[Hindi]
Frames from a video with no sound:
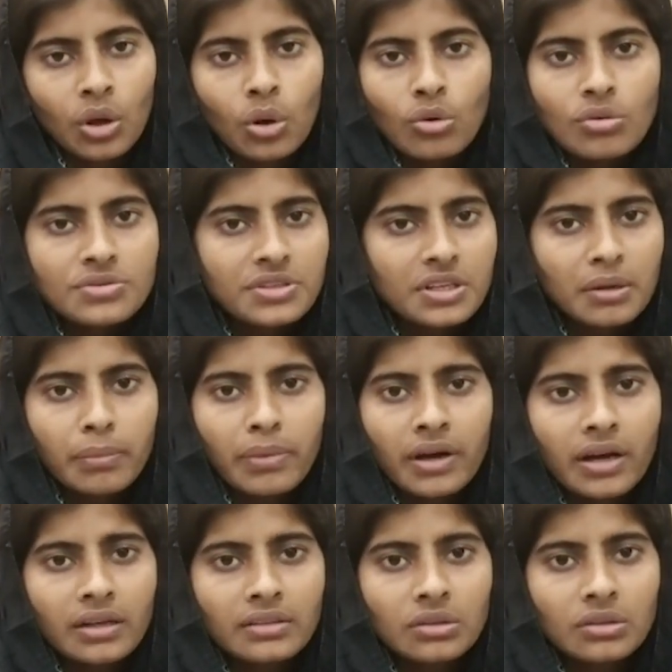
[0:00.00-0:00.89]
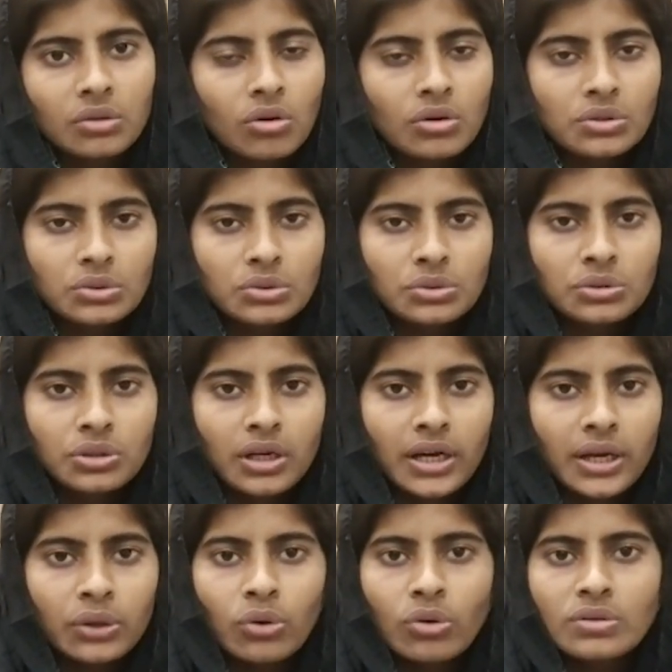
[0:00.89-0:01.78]
उसके बाद कौन झूठा
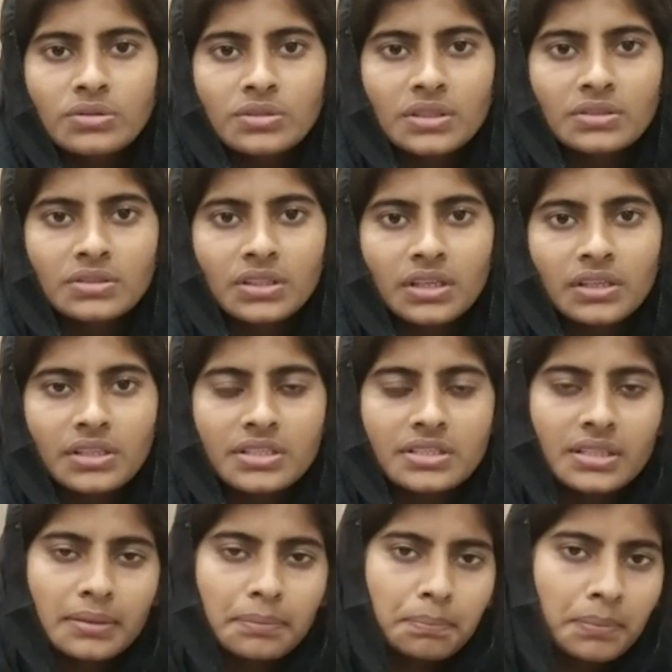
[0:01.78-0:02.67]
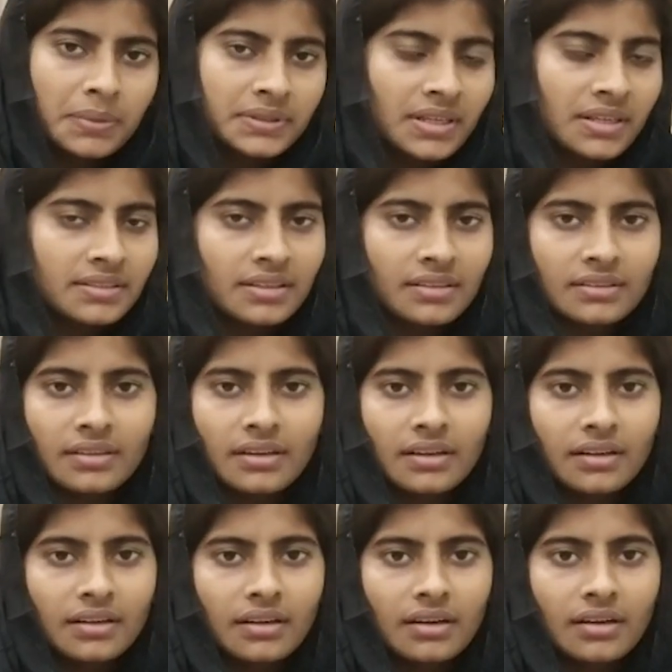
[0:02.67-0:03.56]
है कौन सच्चा है ये सब पता चल
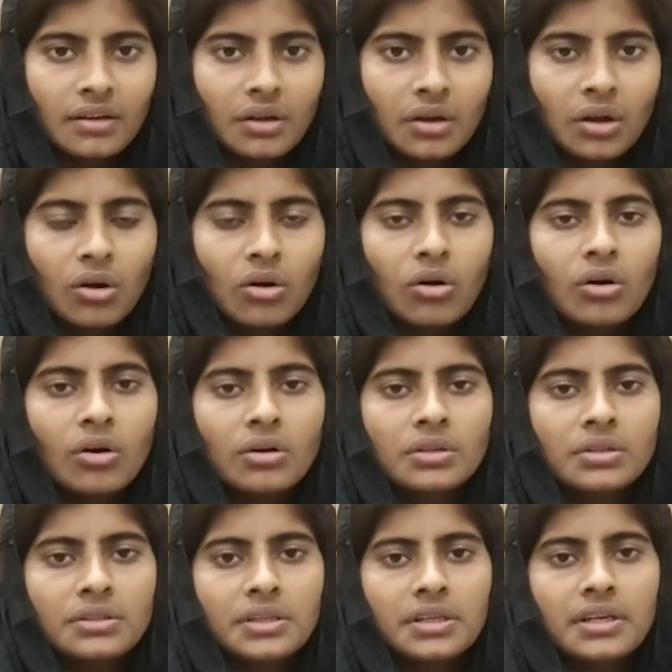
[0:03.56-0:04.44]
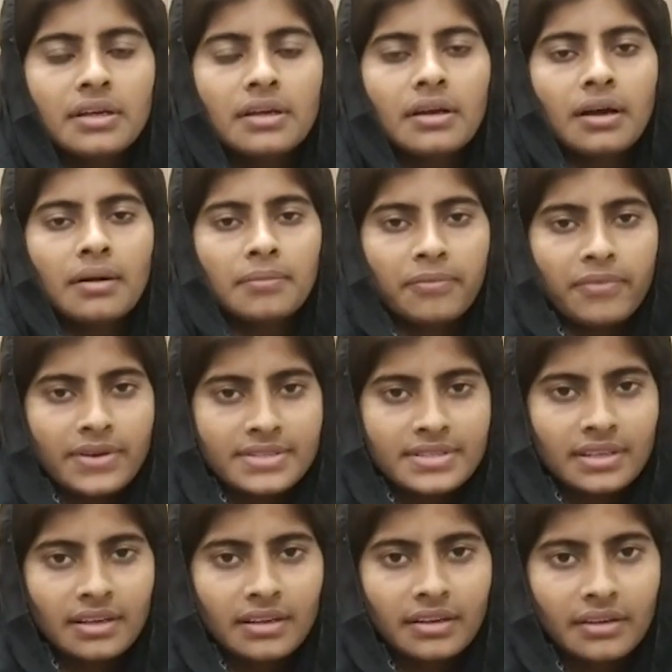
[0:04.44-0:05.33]
जाएगा और ये अब
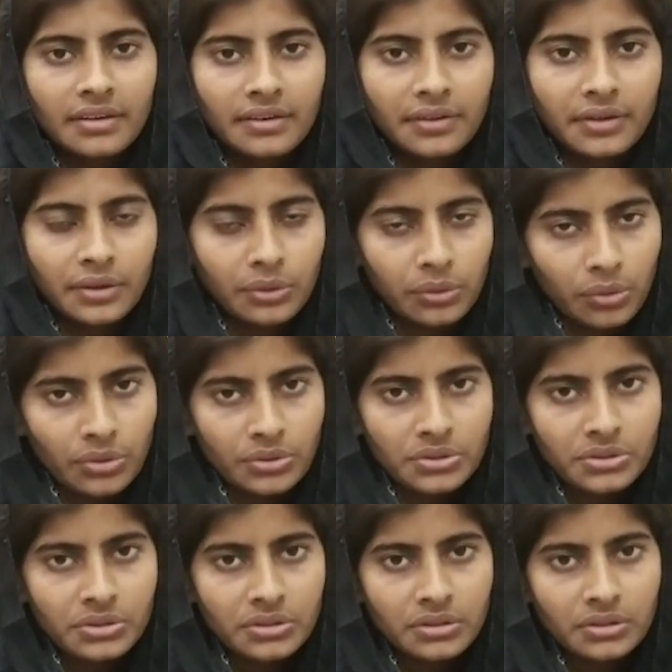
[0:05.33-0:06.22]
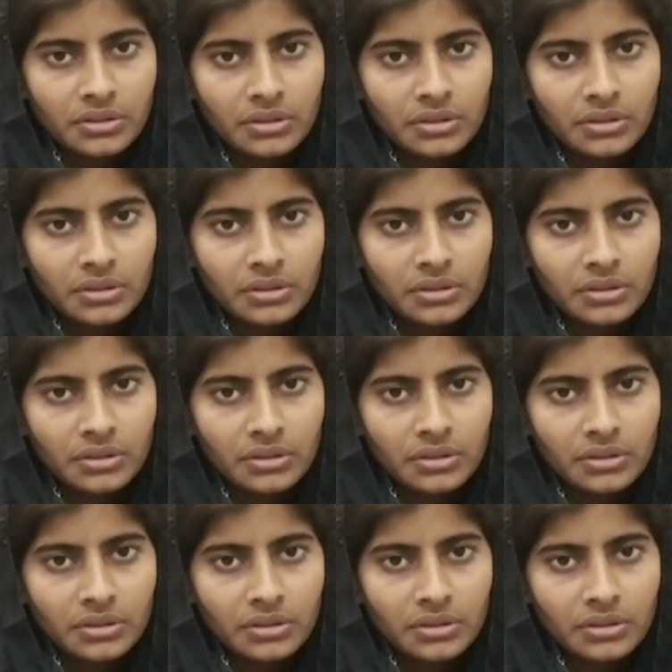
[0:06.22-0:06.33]
फैसला करेंगे कोर्ट